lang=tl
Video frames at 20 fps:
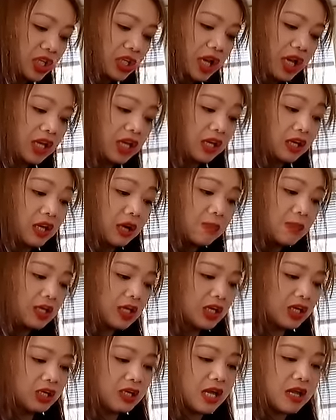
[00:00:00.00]
ni Inday. Kaya
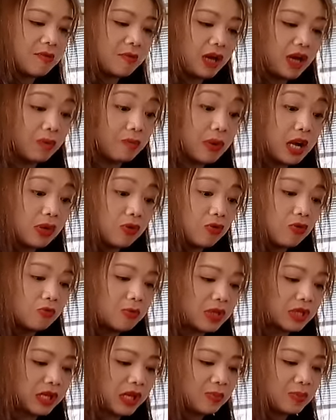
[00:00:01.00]
kami ni Inday, mga barok
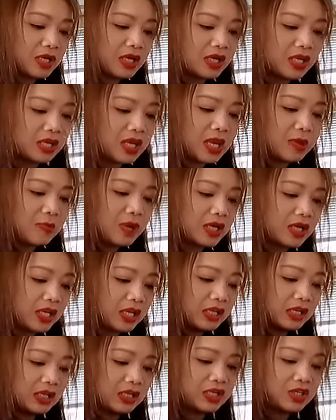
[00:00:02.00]
man kami ni Inday
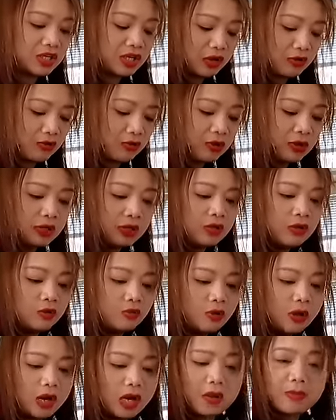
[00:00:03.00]
mag-English. Oh.
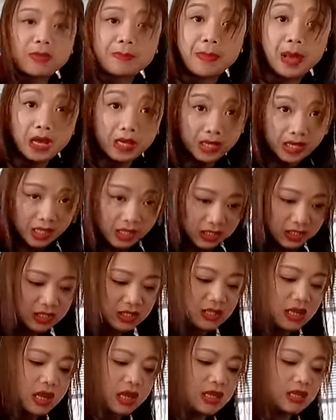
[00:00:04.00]
Huwag kami pa
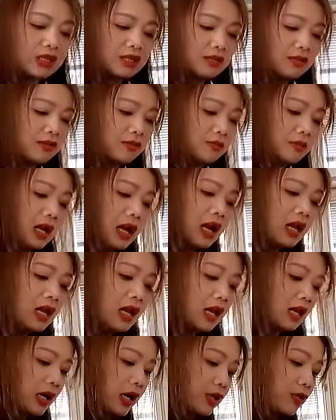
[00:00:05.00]
kills din.
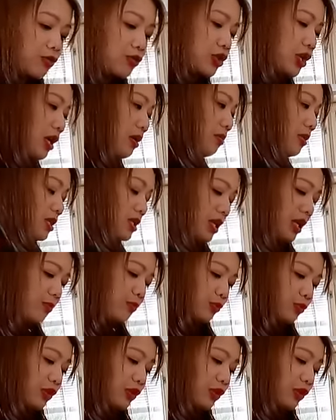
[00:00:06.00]
Bahala kayo dyan. Basta